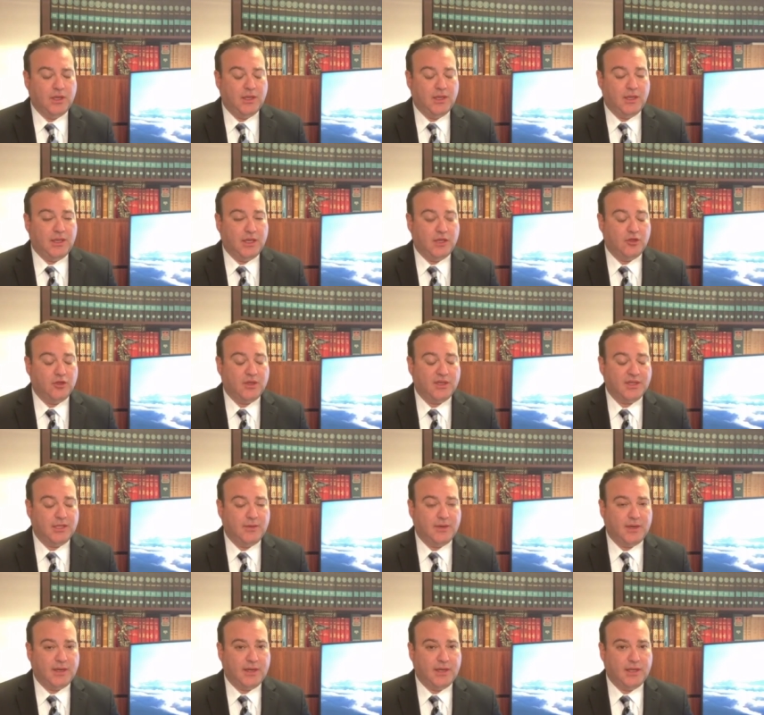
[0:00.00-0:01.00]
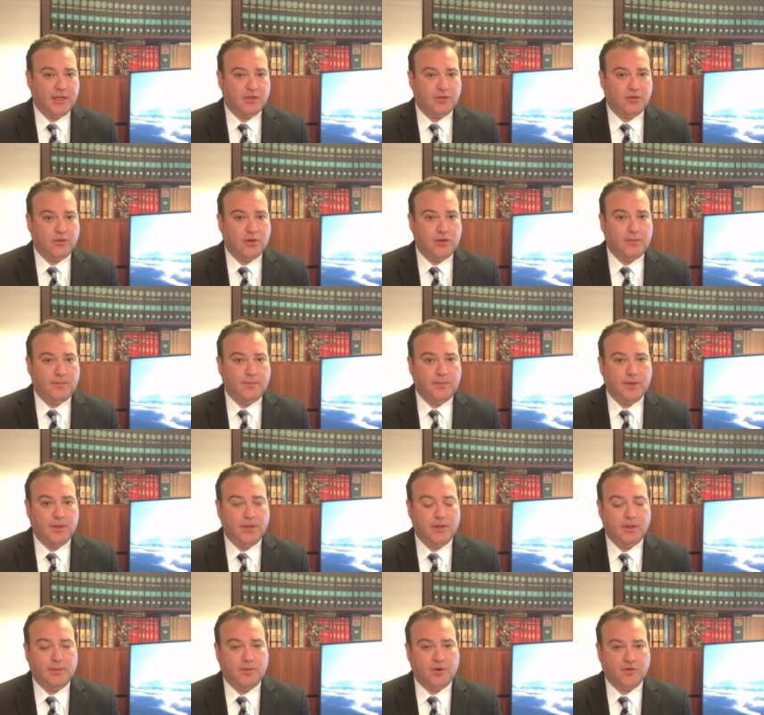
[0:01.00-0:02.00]
y esto activaría todo el
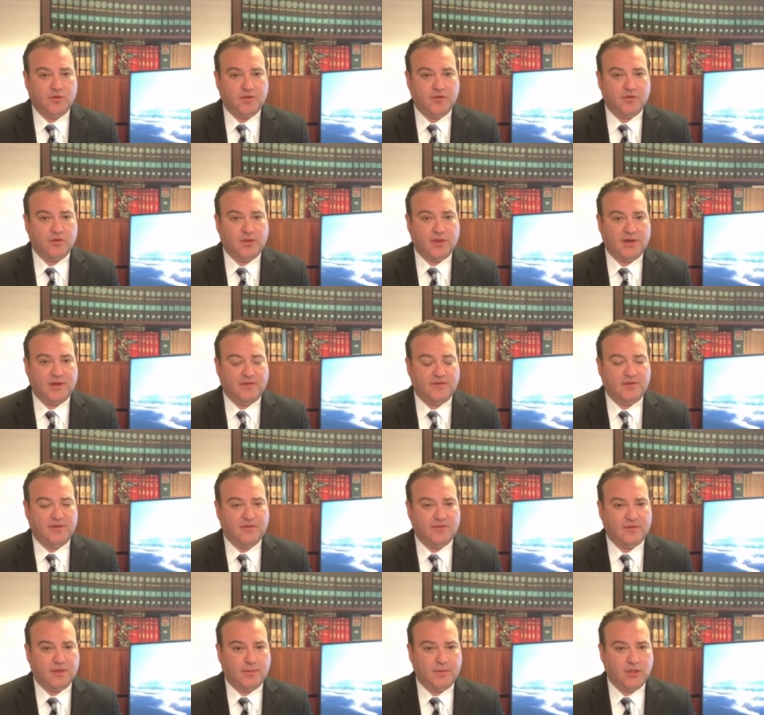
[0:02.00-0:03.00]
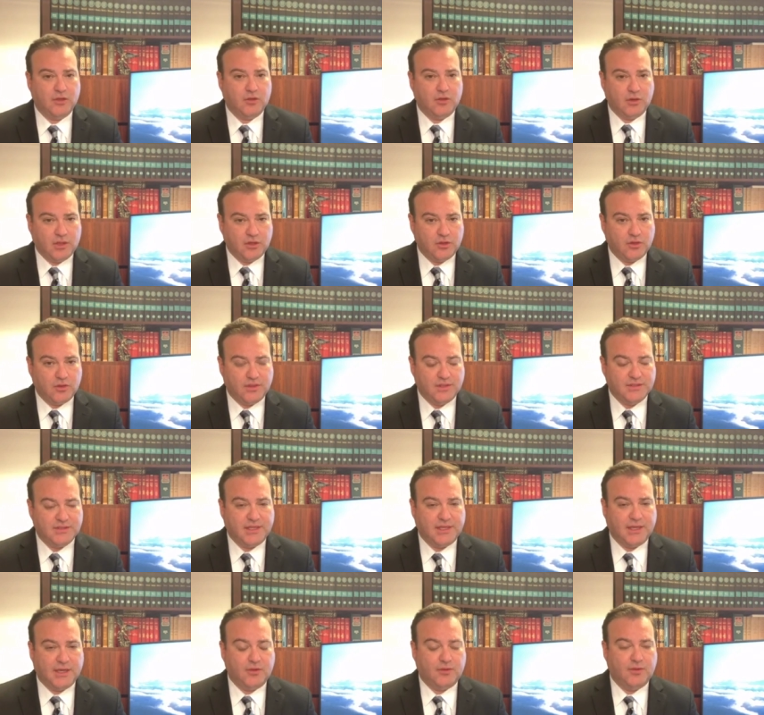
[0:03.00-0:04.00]
proceso de residenciamiento dentro del
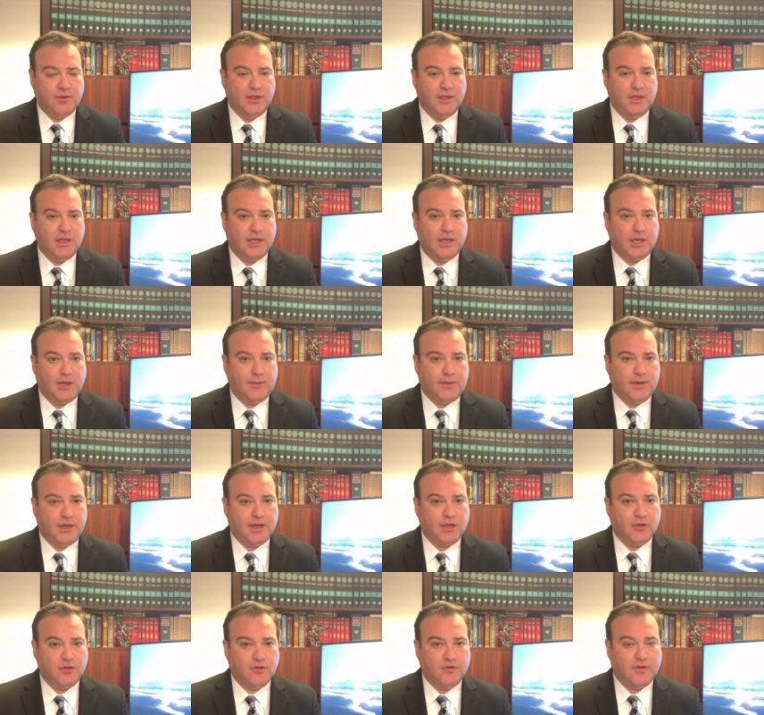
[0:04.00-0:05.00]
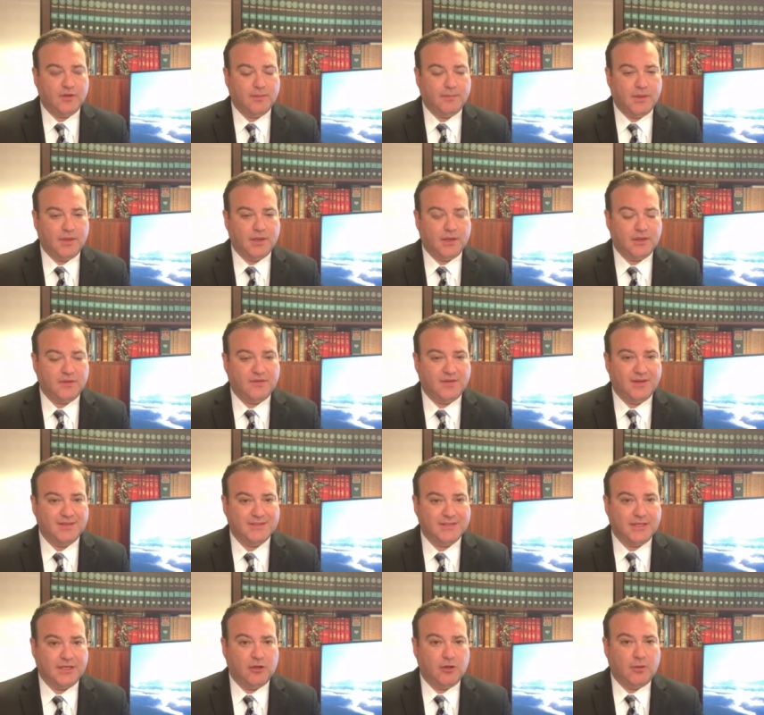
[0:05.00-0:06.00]
Senado. Habría que entonces ver si el
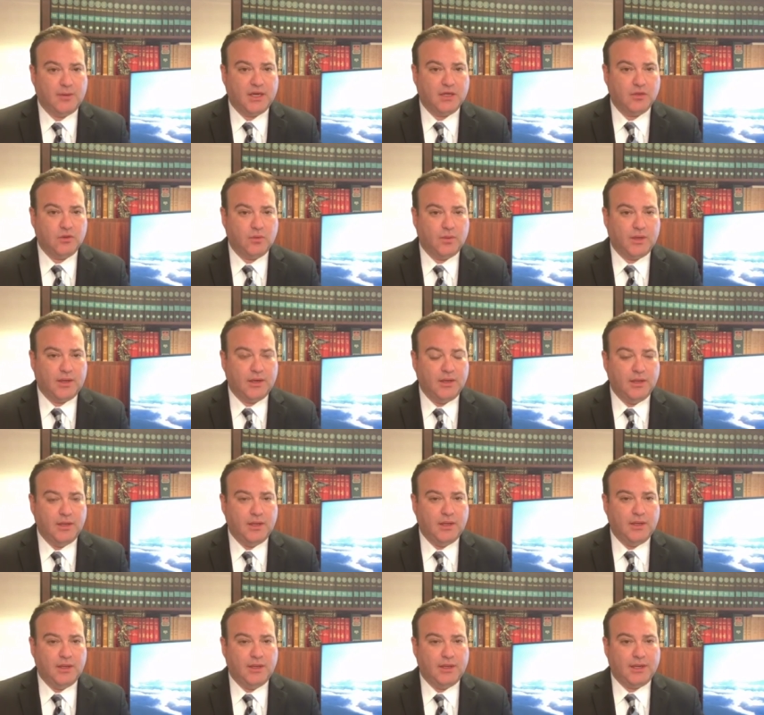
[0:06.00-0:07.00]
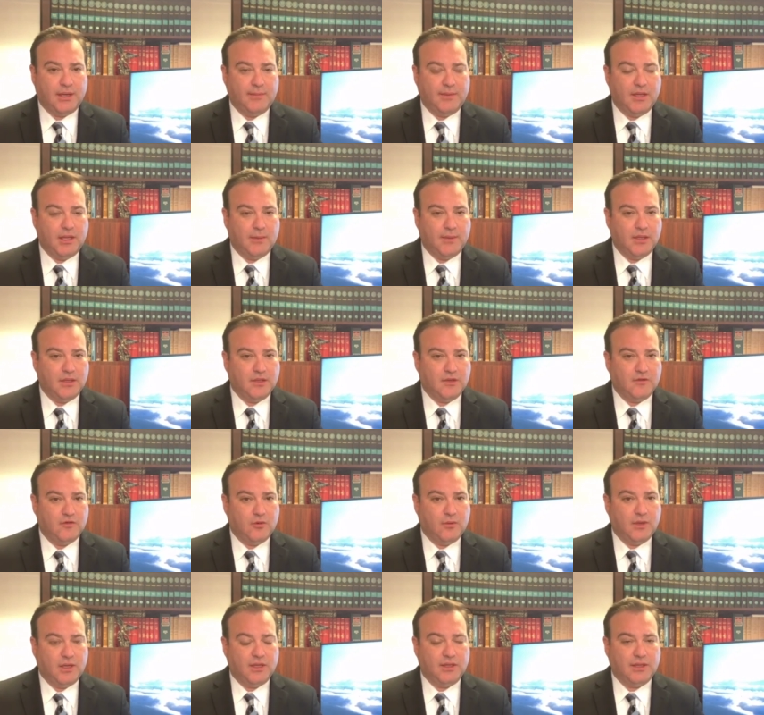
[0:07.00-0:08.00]
Senado va a actuar rápidamente
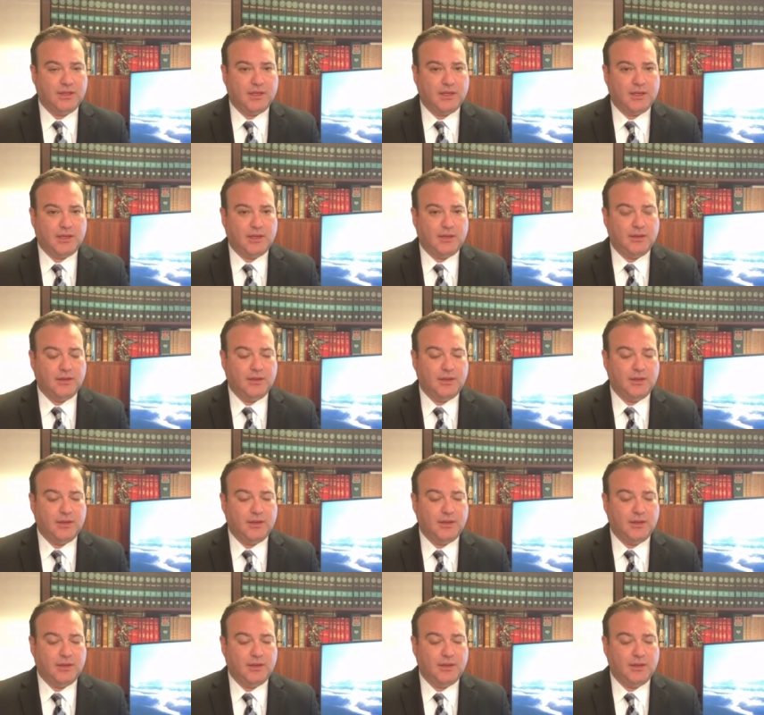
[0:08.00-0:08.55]
sobre estos